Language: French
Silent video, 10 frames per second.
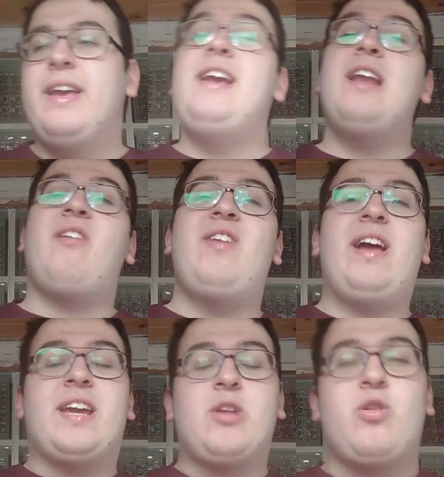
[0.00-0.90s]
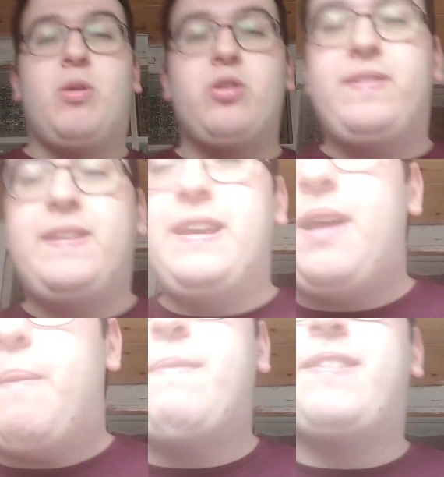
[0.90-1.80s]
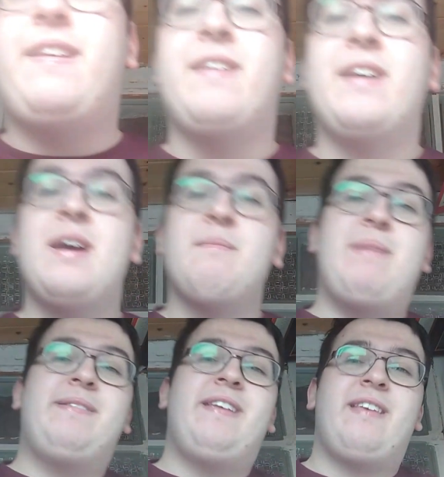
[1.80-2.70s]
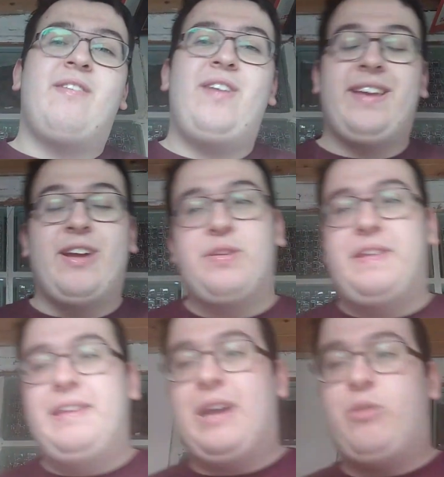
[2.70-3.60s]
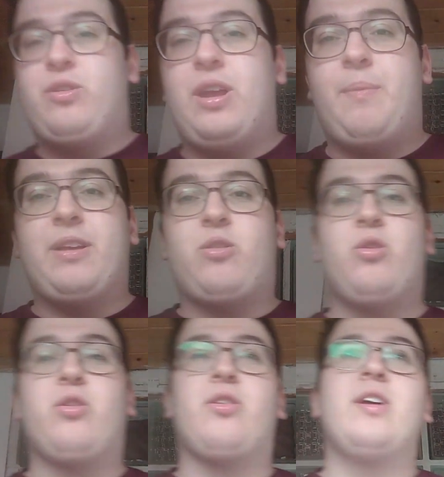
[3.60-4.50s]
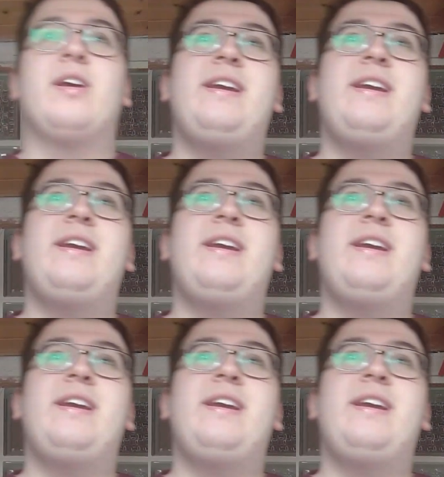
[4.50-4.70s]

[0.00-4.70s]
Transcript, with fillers: Il a flingué tout le monde aussi hier, même si, même c'est flingué aussi hier, tout seul après truc.